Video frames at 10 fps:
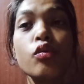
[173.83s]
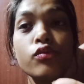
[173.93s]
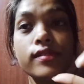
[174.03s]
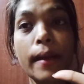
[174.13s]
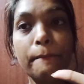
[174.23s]

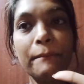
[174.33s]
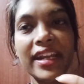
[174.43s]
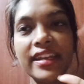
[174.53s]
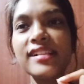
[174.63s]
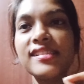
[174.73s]
उसका
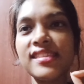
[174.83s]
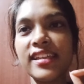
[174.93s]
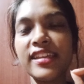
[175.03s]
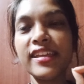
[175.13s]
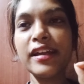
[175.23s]
पेटल्स
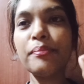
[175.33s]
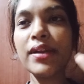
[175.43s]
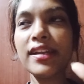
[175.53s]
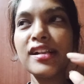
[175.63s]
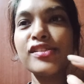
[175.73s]
देखिएगा
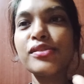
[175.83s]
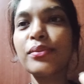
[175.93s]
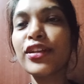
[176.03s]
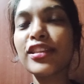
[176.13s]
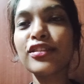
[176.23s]
पेटल्स
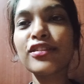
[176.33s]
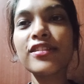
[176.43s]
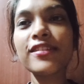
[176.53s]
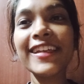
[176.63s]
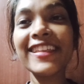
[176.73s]
बोले तो
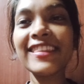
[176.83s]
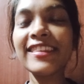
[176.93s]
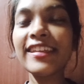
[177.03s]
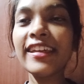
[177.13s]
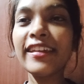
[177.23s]
इन
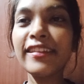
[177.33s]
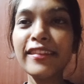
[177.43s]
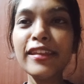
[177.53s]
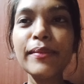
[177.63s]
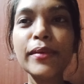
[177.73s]

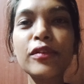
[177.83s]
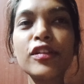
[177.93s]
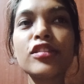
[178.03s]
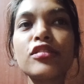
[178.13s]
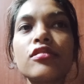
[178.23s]
हिंदी में
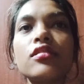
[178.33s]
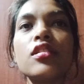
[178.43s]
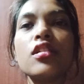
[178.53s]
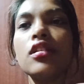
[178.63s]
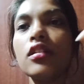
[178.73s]
बोले तो
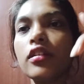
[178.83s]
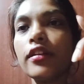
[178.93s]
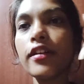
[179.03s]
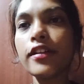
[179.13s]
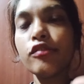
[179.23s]

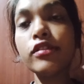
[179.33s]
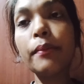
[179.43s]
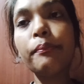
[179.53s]
ये उसका